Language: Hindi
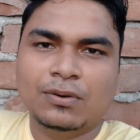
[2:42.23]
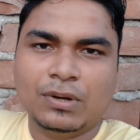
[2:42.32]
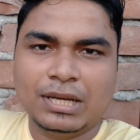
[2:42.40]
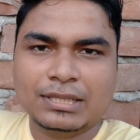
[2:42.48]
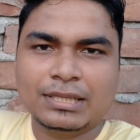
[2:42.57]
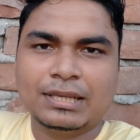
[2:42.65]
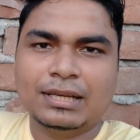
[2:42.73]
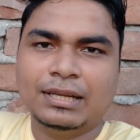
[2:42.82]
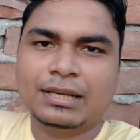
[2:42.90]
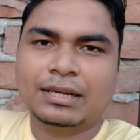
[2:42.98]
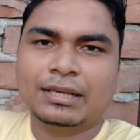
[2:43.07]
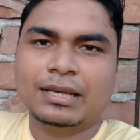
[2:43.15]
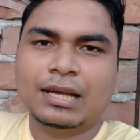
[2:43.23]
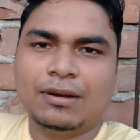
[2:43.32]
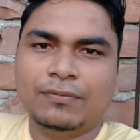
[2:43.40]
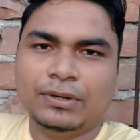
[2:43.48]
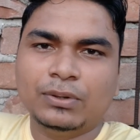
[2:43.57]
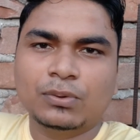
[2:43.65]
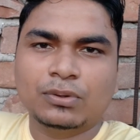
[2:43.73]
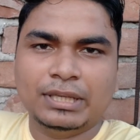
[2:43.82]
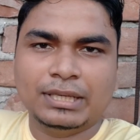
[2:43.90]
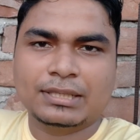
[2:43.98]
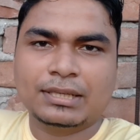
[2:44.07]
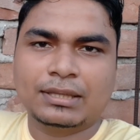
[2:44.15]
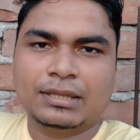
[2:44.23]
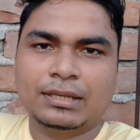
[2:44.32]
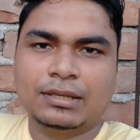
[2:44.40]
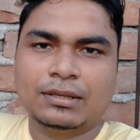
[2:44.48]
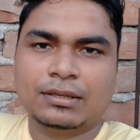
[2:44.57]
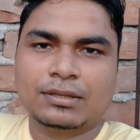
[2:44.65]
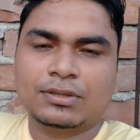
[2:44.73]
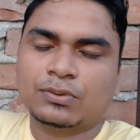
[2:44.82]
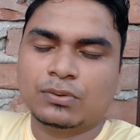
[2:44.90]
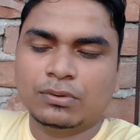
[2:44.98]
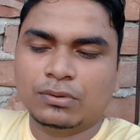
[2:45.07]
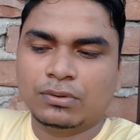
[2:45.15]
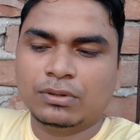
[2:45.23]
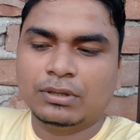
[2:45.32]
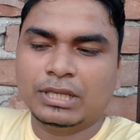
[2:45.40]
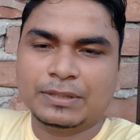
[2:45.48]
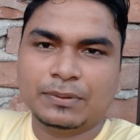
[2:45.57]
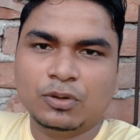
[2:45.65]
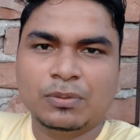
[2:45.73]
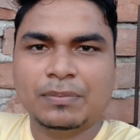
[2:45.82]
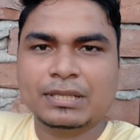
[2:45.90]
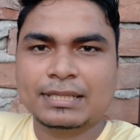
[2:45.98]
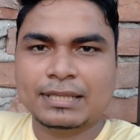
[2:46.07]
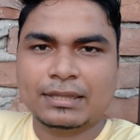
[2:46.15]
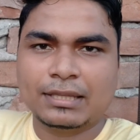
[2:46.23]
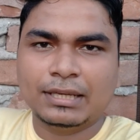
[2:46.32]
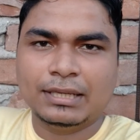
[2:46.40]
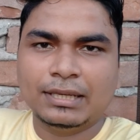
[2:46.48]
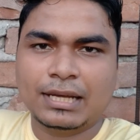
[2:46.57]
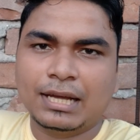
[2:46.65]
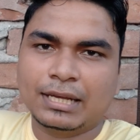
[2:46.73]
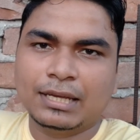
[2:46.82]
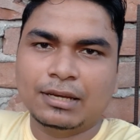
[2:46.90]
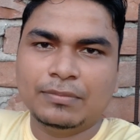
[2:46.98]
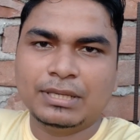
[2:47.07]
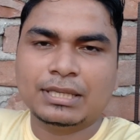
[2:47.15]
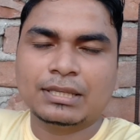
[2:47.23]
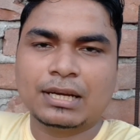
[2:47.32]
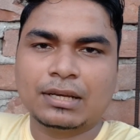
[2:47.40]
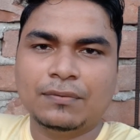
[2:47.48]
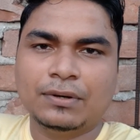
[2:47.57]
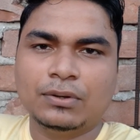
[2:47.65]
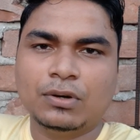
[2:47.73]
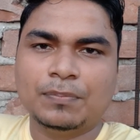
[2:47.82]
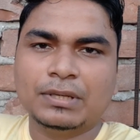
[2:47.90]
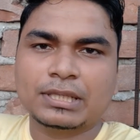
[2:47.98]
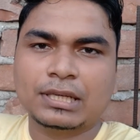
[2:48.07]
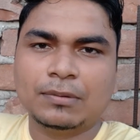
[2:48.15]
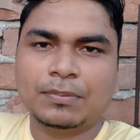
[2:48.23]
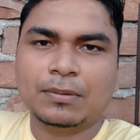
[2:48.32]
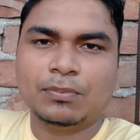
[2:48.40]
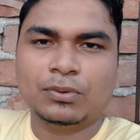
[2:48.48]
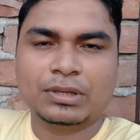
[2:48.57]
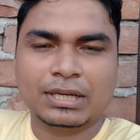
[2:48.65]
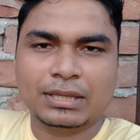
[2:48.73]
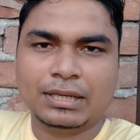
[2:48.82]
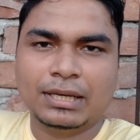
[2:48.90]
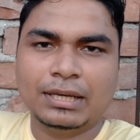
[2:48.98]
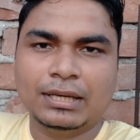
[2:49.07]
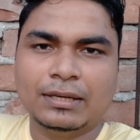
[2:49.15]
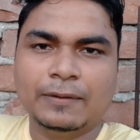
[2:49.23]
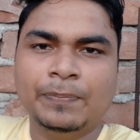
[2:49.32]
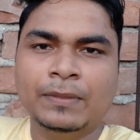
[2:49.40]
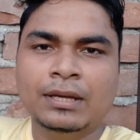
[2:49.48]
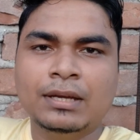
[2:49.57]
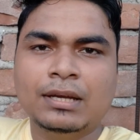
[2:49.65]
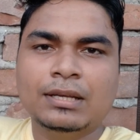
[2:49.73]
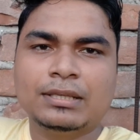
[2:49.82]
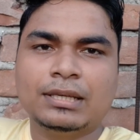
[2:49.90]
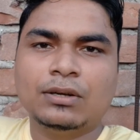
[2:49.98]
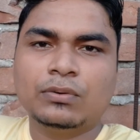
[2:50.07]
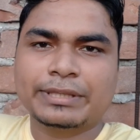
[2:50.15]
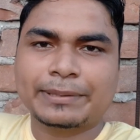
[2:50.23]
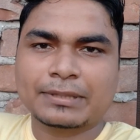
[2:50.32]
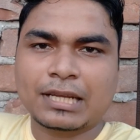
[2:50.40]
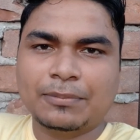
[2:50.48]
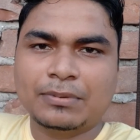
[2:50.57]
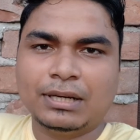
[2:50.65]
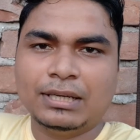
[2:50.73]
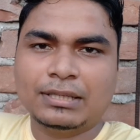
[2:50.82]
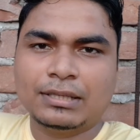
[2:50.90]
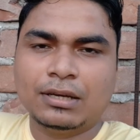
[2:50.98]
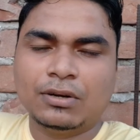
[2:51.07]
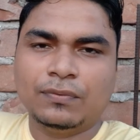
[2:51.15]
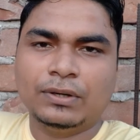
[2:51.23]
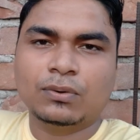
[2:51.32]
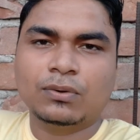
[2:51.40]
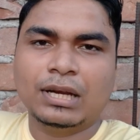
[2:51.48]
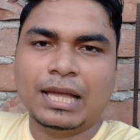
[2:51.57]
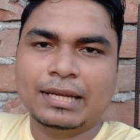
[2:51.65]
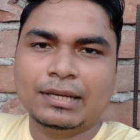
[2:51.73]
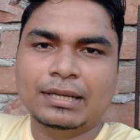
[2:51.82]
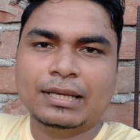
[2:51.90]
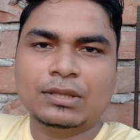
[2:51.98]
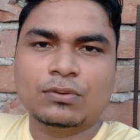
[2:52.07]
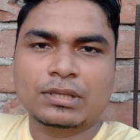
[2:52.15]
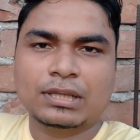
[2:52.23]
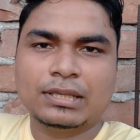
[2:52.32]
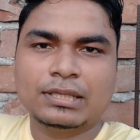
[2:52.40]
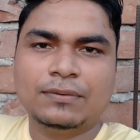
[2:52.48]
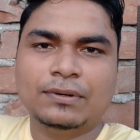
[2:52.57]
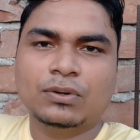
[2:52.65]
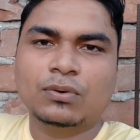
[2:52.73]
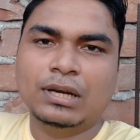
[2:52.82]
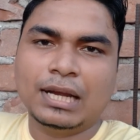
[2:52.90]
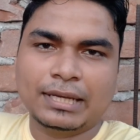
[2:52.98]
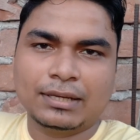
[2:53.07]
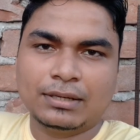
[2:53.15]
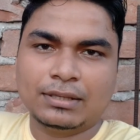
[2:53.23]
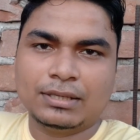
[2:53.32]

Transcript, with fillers: वहाँ से क्लिक करके आप वीडियो को देख सकते हैं सो so, इस वीडियो में बस इतना ही आगे हम इसी तरह के वीडियो अपने चैनल पर अपलोड करते रहेंगे चैनल को सब्सक्राइब कर लीजिए और वीडियो को लाइक नहीं किया तो जल्दी से वीडियो को लाइक कर